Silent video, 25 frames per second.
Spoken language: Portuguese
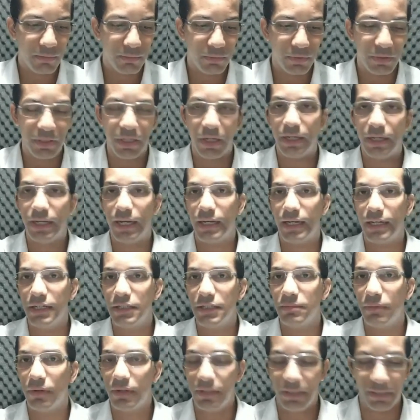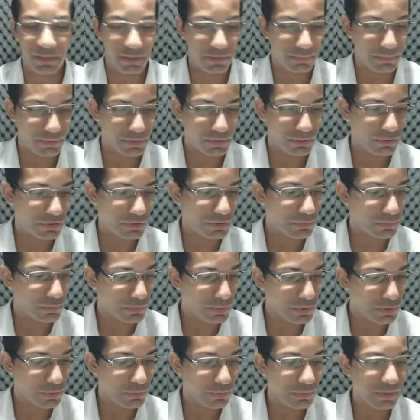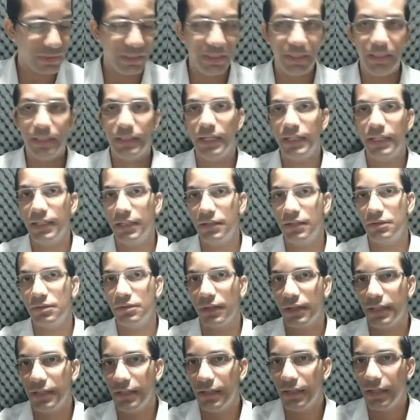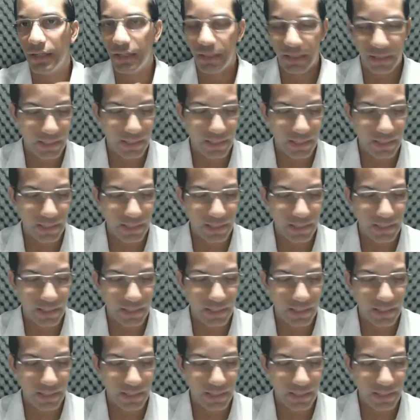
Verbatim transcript: porque é que a grande maioria das pessoas buscam, e entendendo isso aqui,